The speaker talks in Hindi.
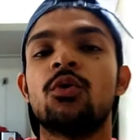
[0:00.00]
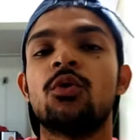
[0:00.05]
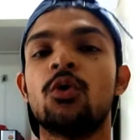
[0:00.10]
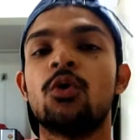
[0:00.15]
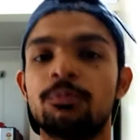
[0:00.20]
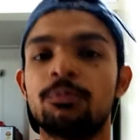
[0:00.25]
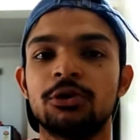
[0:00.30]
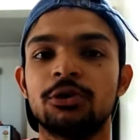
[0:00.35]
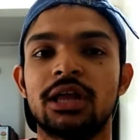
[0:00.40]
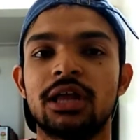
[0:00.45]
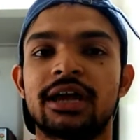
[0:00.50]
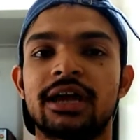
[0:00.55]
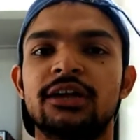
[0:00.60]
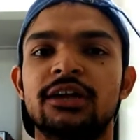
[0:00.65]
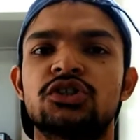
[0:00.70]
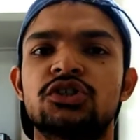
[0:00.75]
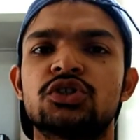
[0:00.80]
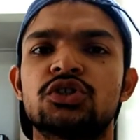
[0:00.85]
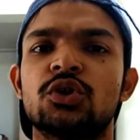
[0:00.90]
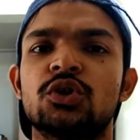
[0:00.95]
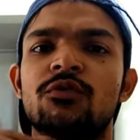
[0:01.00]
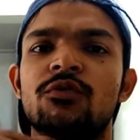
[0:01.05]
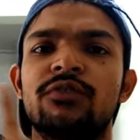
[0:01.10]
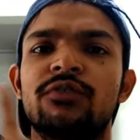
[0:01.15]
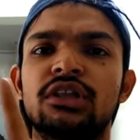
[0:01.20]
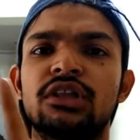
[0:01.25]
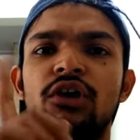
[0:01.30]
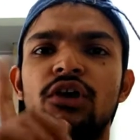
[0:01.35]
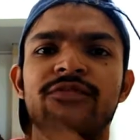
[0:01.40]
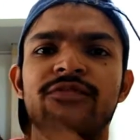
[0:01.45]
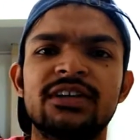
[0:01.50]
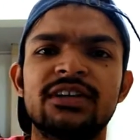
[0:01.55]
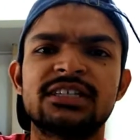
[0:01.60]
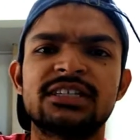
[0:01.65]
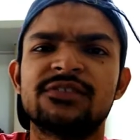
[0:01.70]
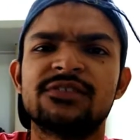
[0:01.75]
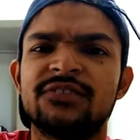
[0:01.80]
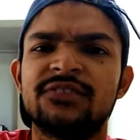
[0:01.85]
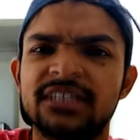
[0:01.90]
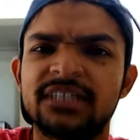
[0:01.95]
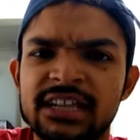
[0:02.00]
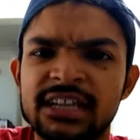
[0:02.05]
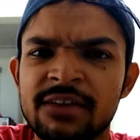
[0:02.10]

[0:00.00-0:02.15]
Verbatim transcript: होप यू लाइक इट सो विदाउट वेस्टिंग फर्दर